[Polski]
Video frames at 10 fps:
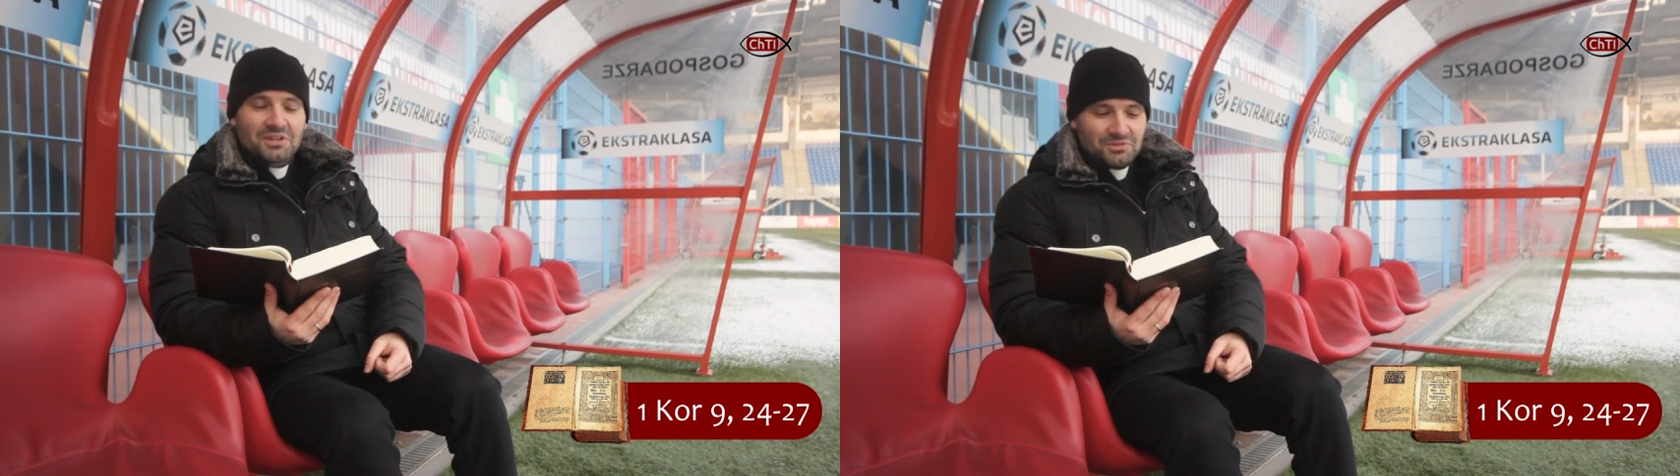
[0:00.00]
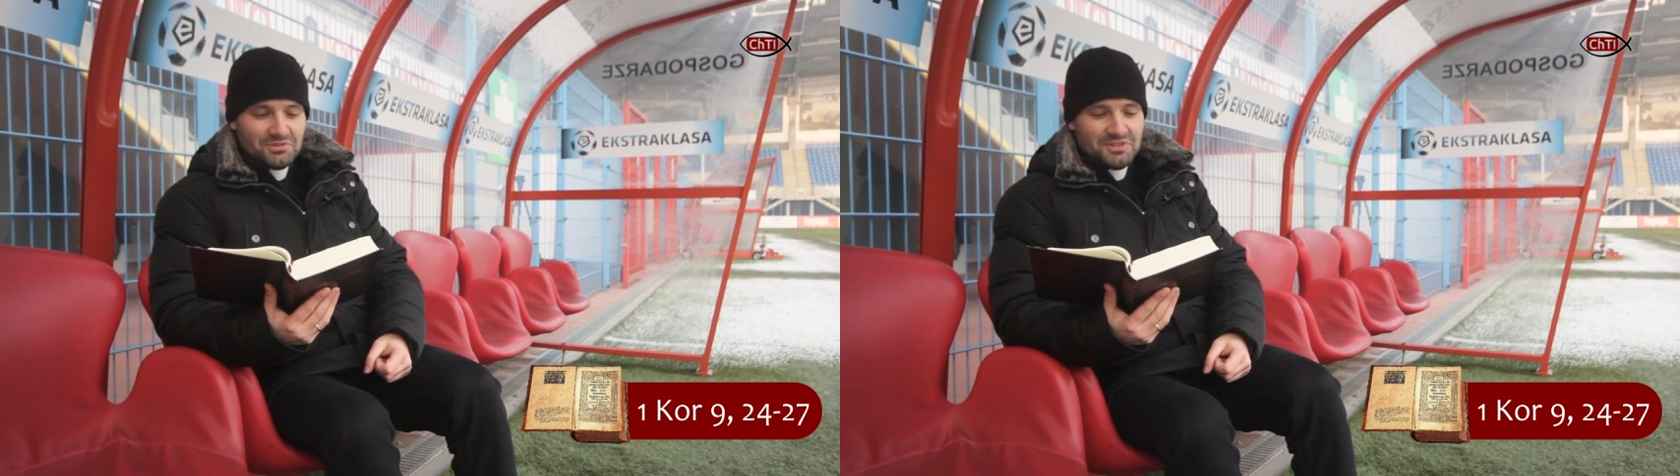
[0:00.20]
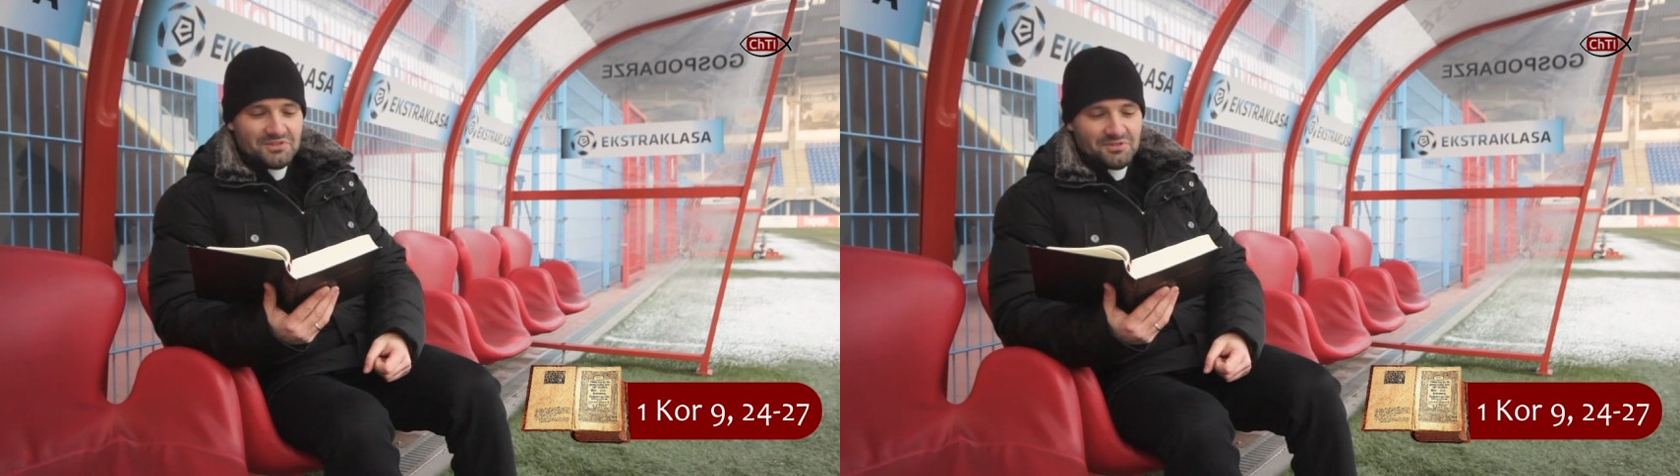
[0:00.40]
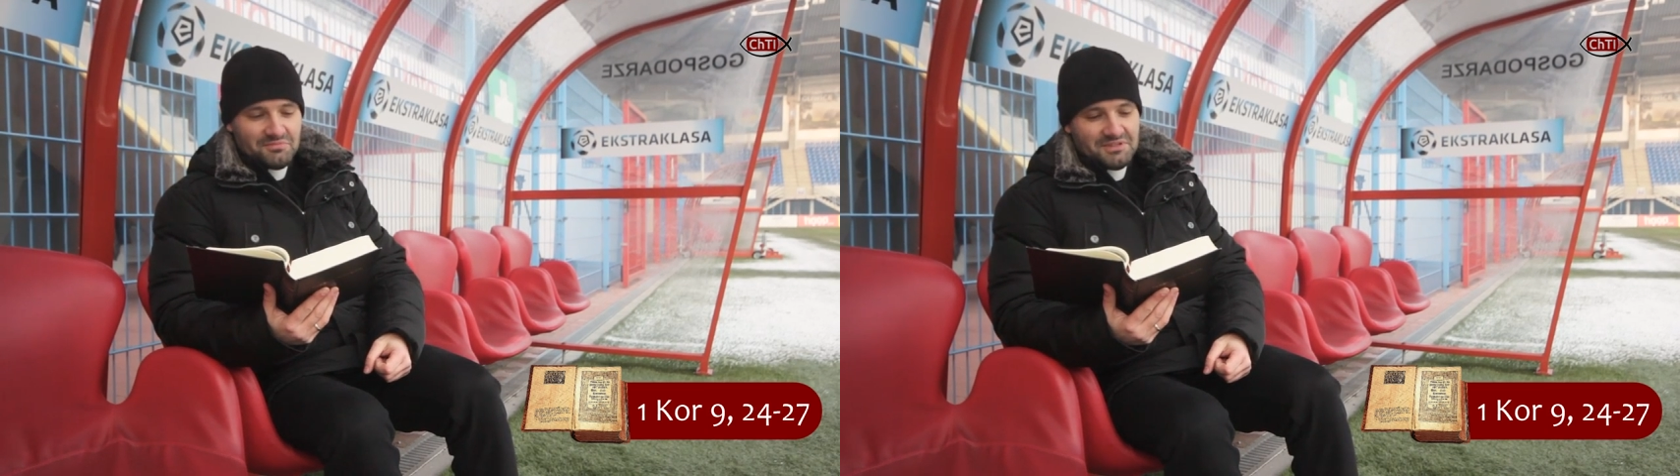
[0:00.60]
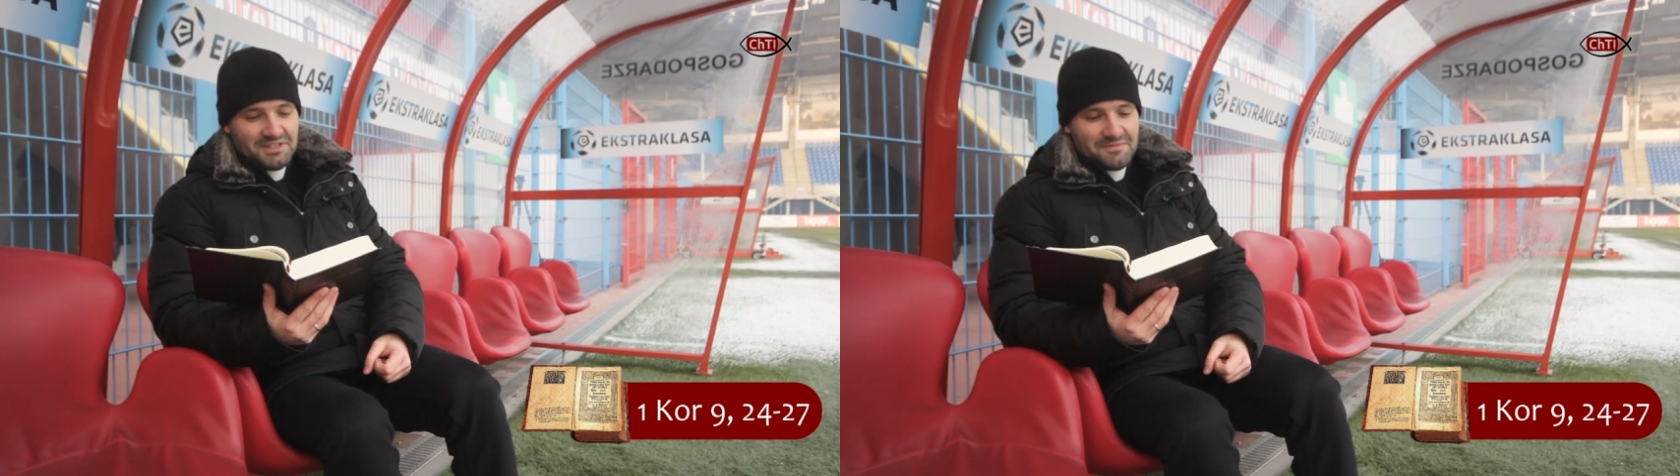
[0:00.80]
nagrodę
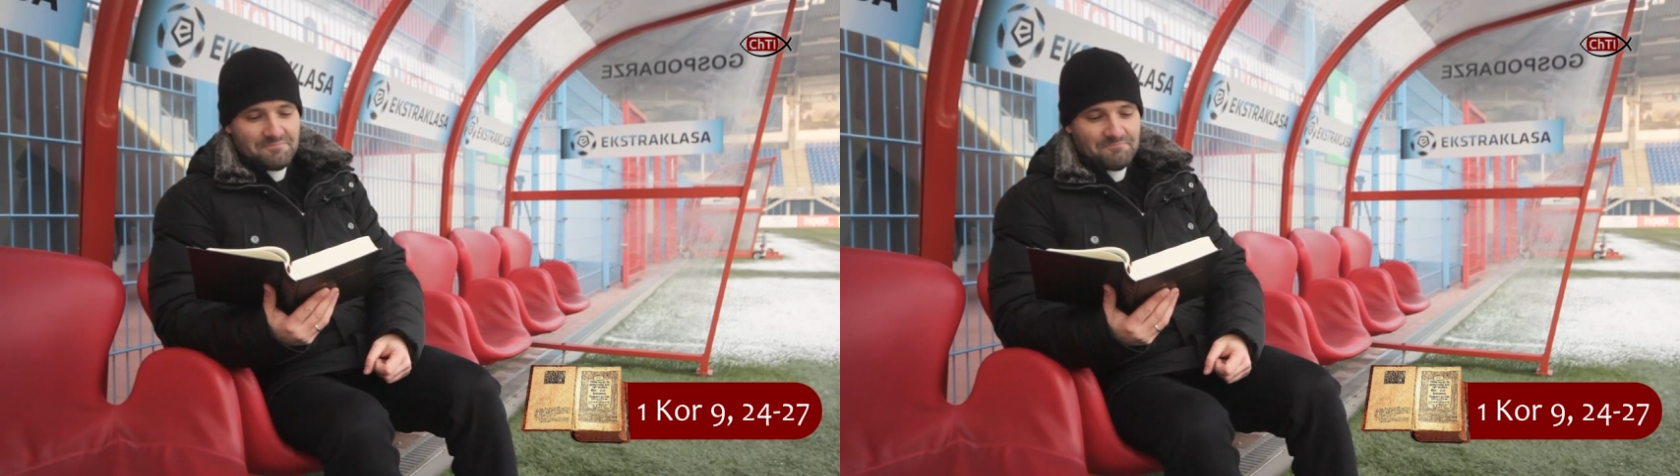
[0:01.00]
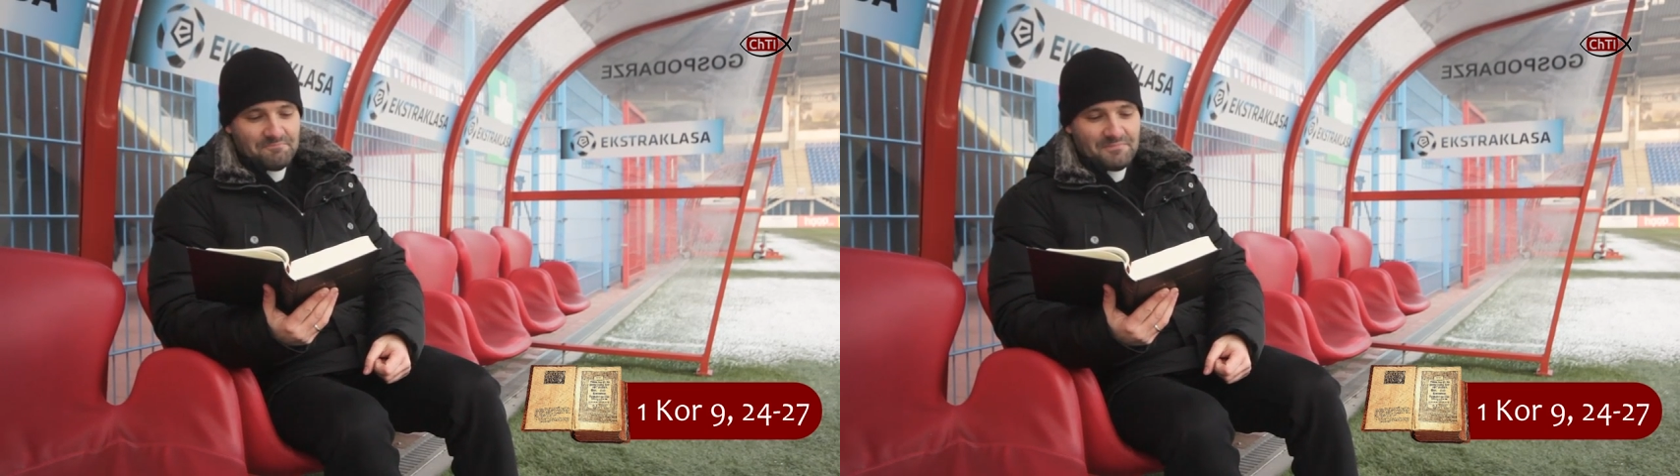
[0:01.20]
zdobyli.